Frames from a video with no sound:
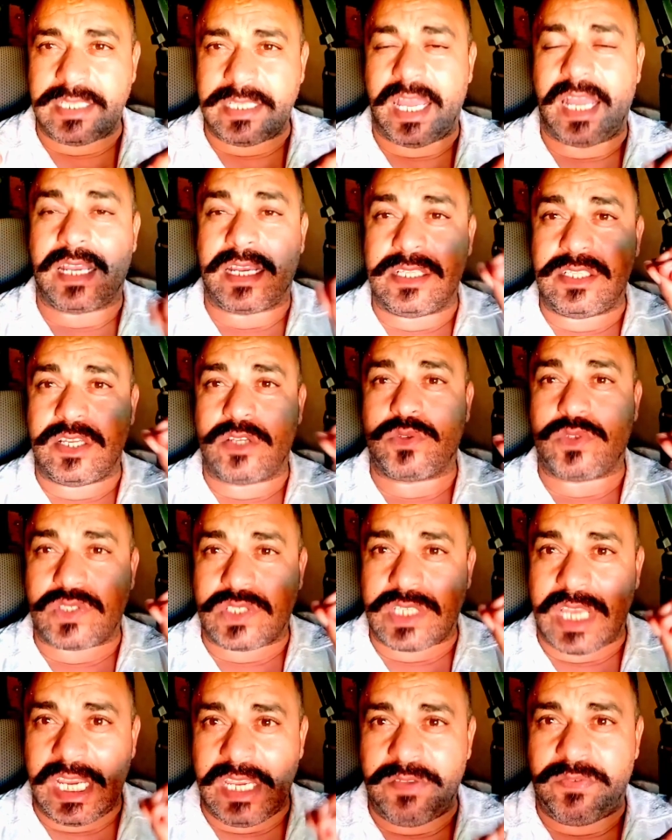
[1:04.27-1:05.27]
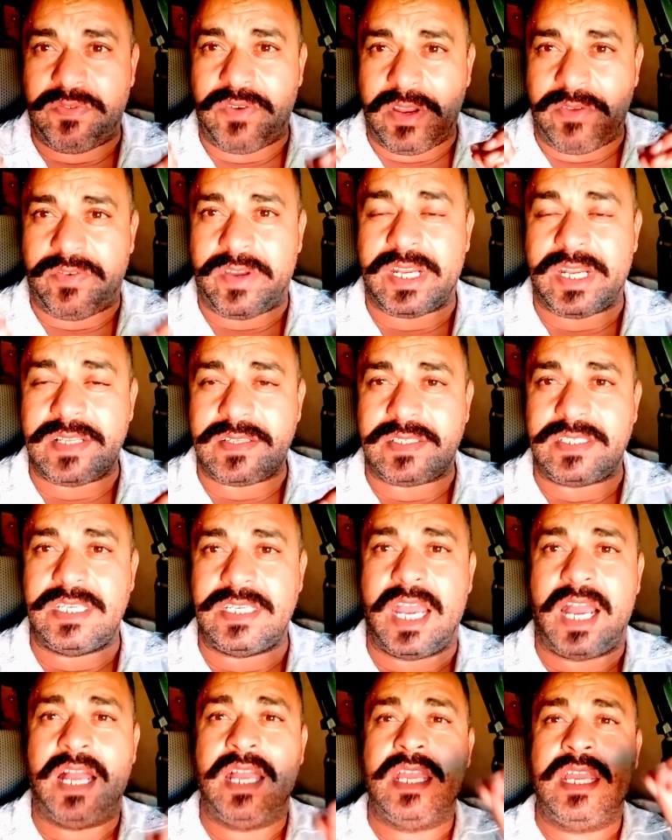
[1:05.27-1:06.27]
هذا أكدته الصحيفة
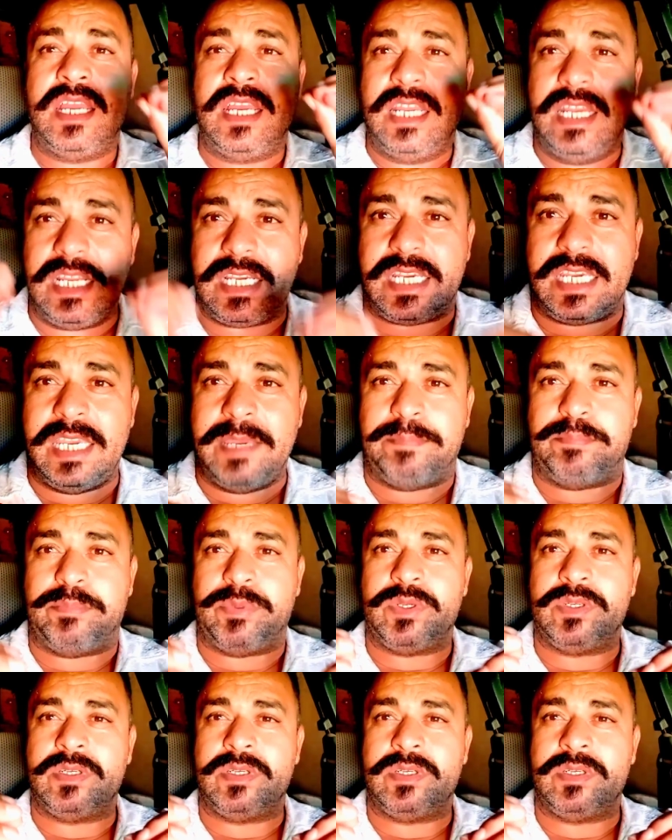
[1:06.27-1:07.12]
الفرنسية ليكيب